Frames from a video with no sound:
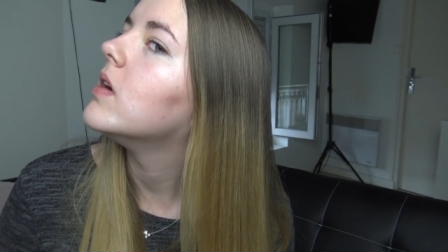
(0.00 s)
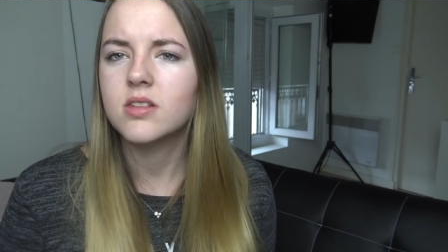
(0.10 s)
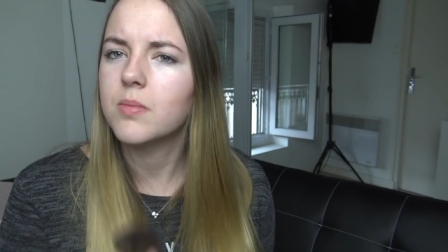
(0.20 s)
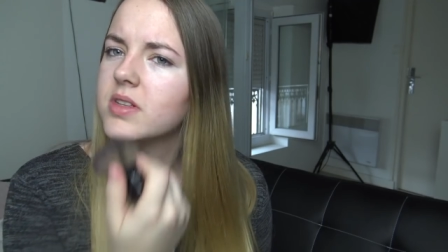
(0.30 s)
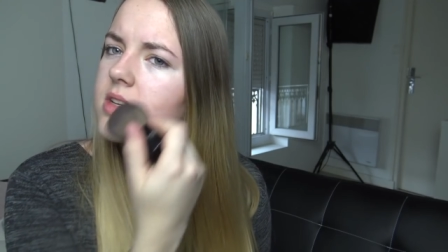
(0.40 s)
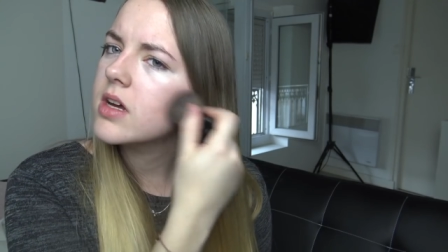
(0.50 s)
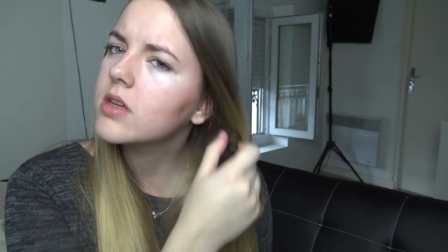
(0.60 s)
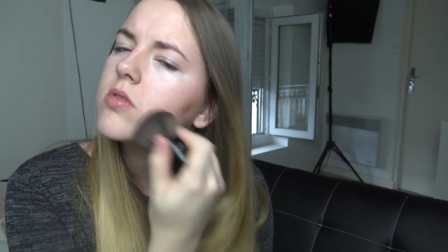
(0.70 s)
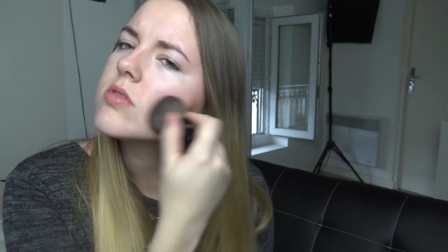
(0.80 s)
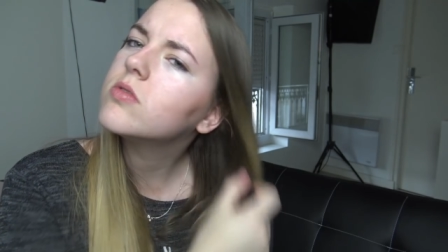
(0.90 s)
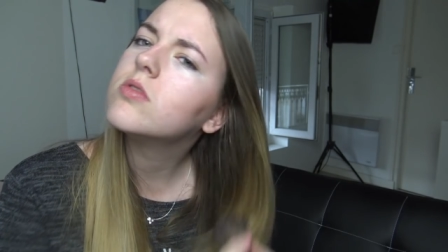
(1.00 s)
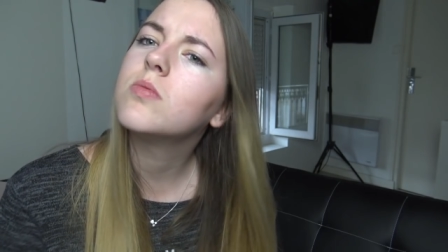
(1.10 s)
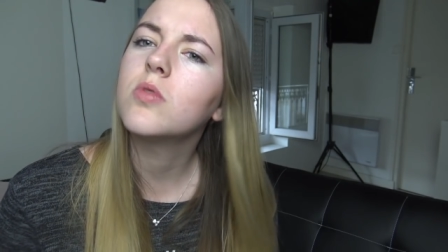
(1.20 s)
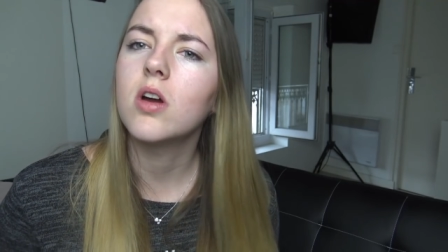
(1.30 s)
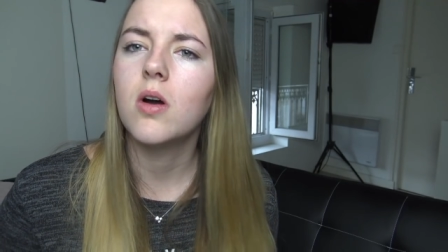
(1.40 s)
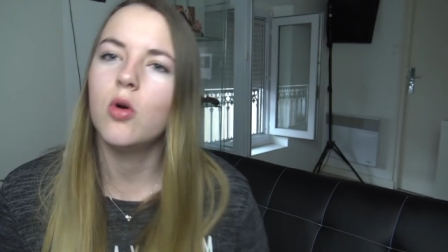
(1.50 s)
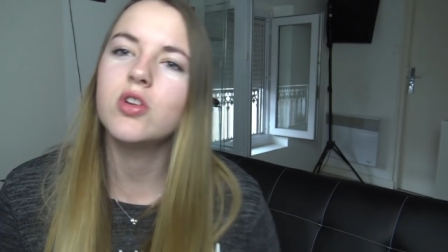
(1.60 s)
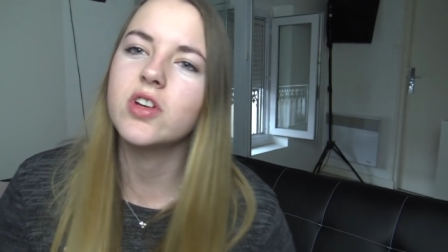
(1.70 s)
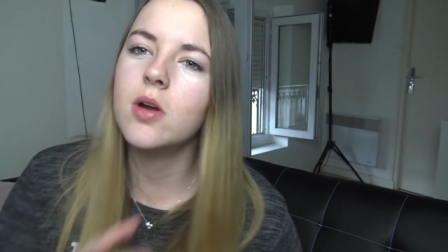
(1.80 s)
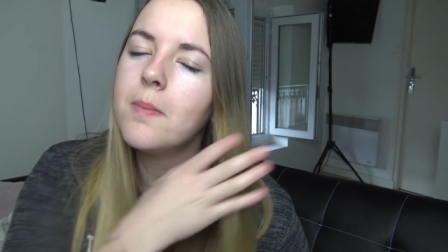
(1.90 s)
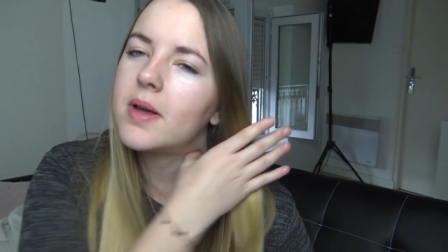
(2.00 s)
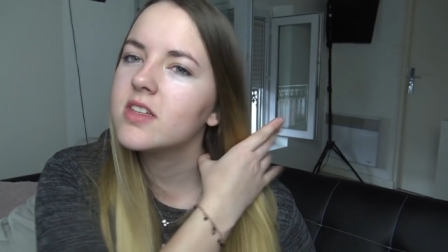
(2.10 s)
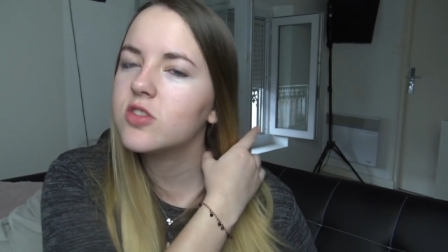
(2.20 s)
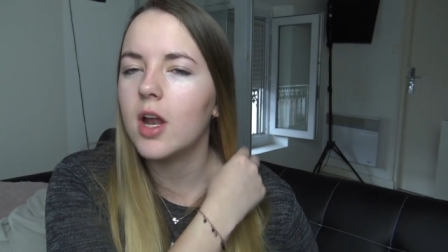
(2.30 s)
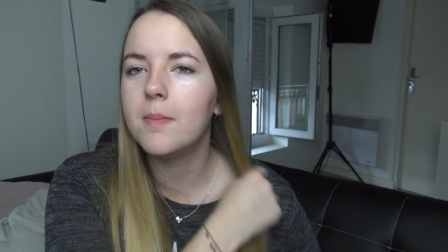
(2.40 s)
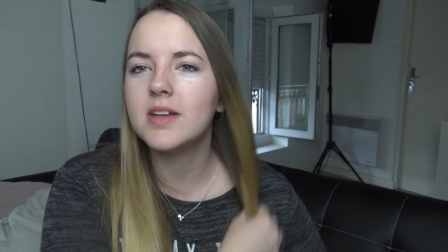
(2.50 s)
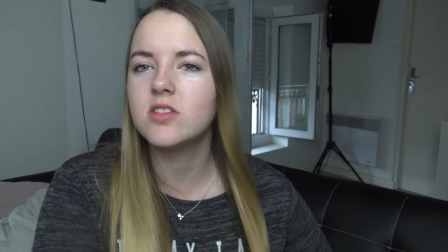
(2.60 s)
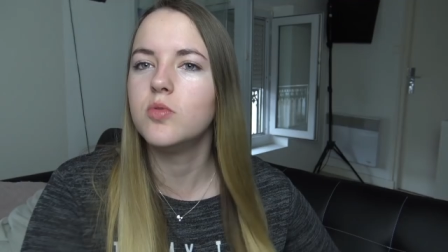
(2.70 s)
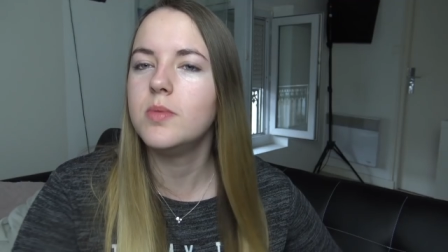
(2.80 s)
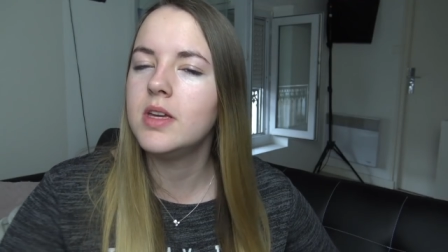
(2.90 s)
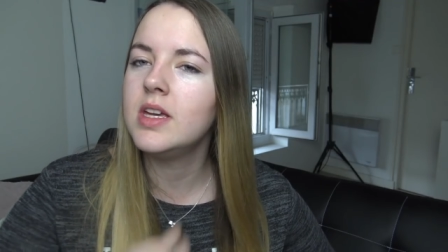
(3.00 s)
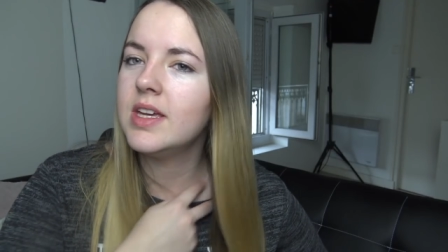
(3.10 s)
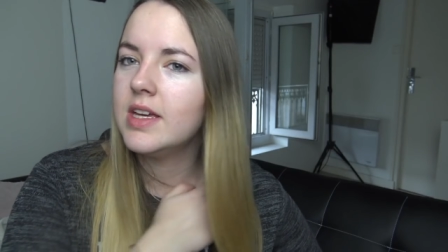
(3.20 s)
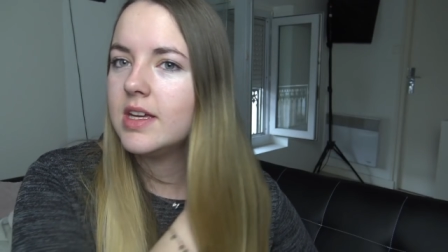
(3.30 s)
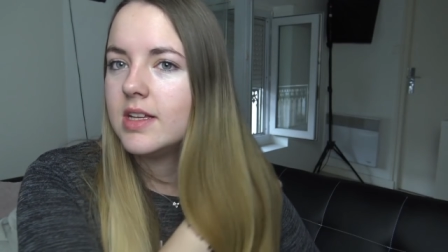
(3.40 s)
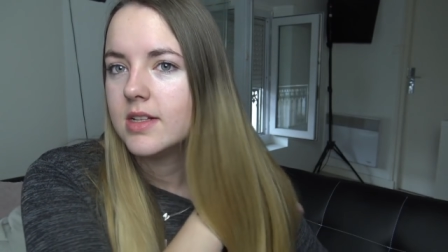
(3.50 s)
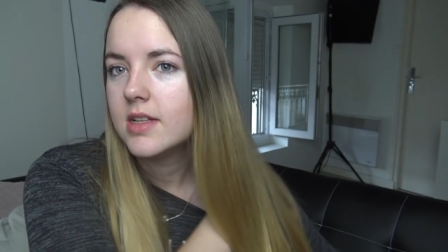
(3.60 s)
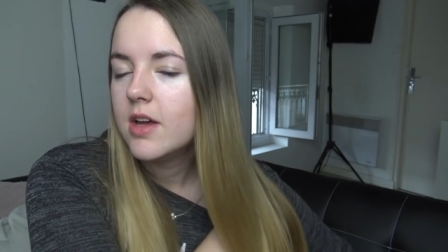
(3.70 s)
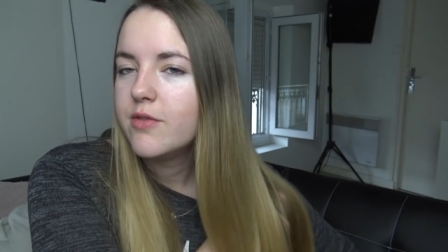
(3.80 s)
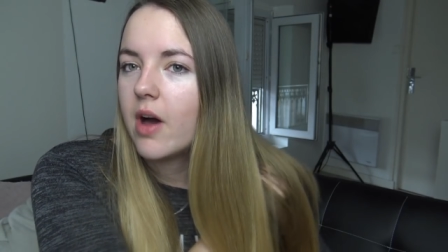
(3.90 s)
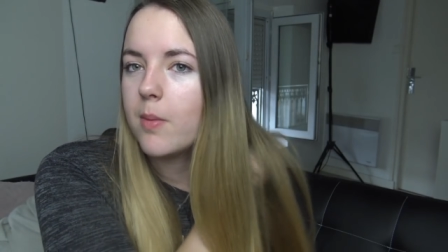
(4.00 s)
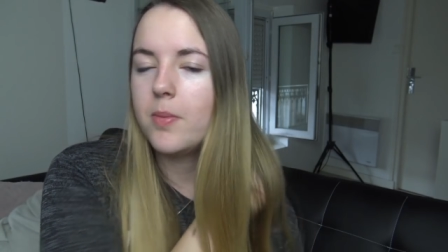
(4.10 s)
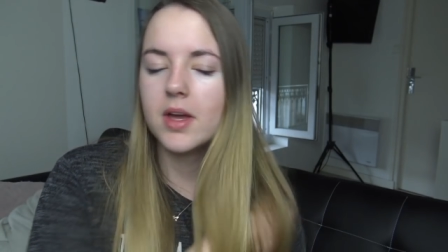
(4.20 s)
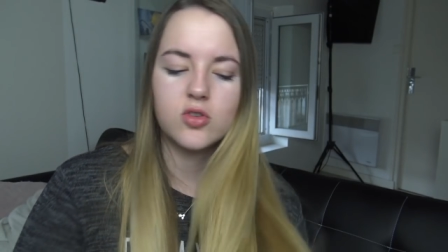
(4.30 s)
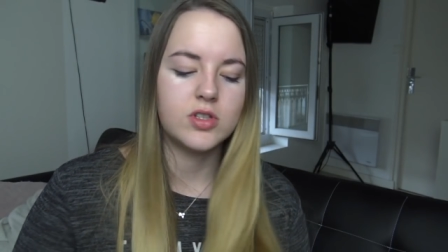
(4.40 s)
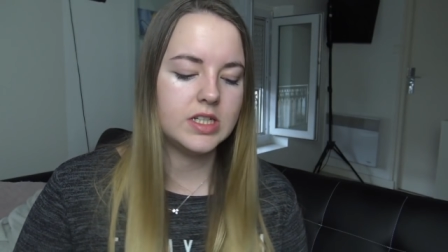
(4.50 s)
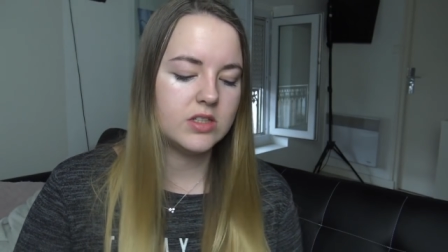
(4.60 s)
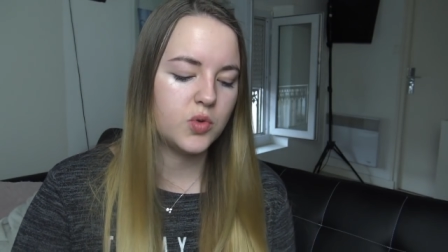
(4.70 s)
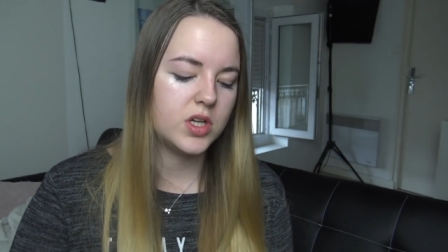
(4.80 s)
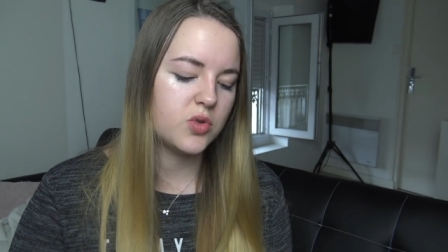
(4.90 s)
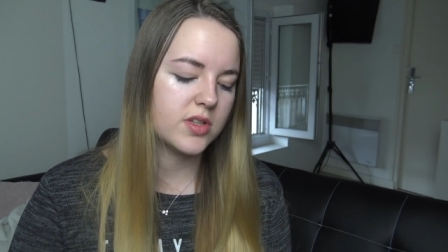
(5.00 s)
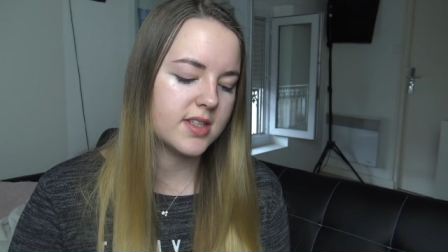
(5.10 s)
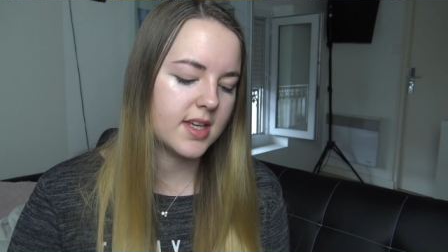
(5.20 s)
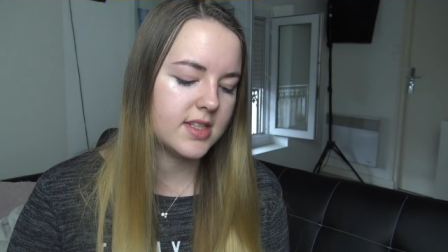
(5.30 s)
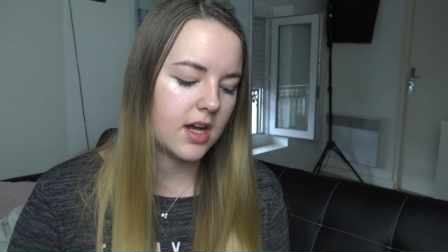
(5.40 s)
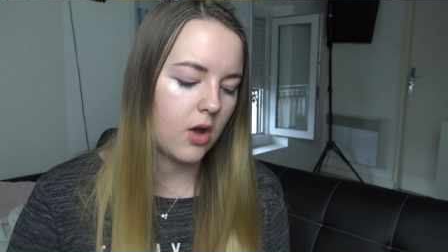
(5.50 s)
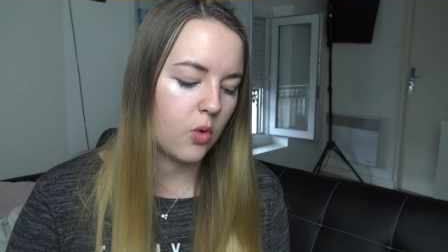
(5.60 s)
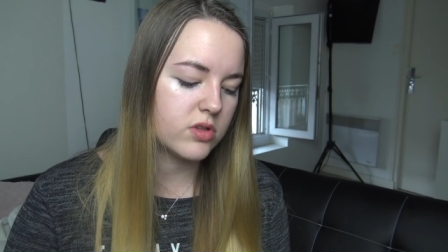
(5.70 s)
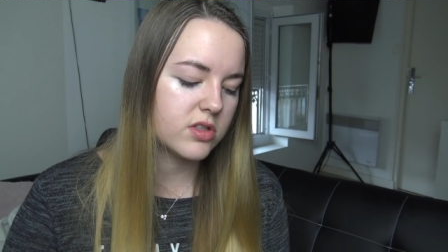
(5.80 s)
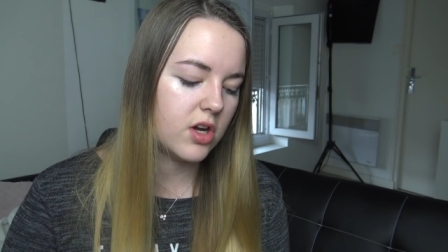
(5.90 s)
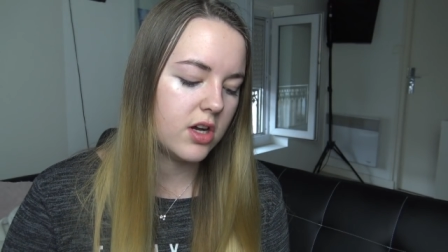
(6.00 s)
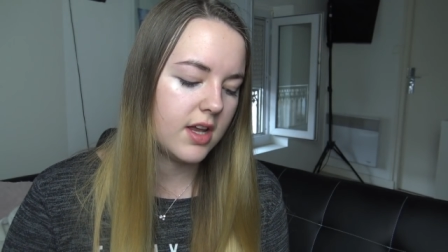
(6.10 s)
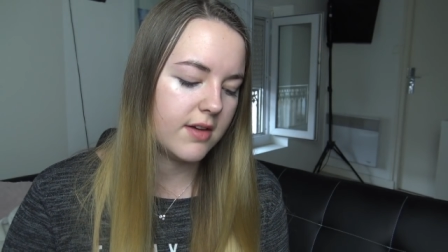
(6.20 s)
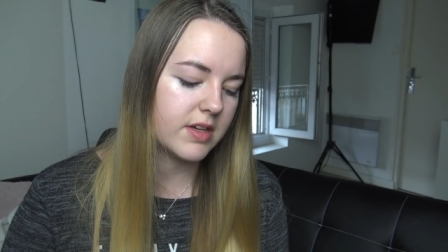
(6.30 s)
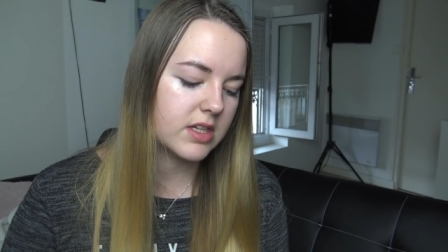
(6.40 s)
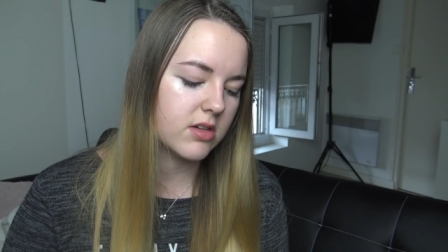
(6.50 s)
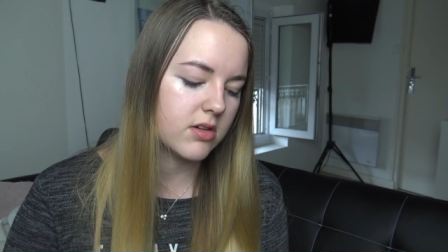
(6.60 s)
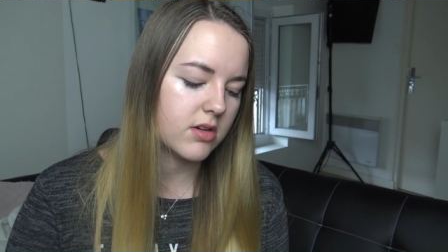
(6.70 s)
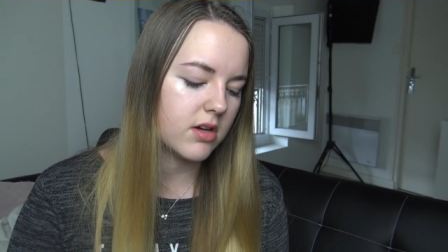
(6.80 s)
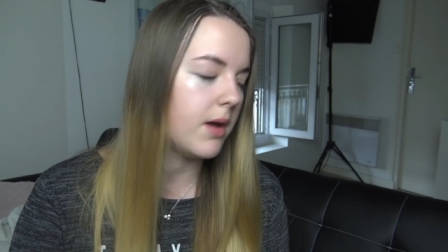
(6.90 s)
C'est massacré à la tronçonneuse mon gars. Bon, je vais quand même partir sur la base de mes fards à paupières que j'utilise tous les jours, c'est-à-dire un rose gold avec euh,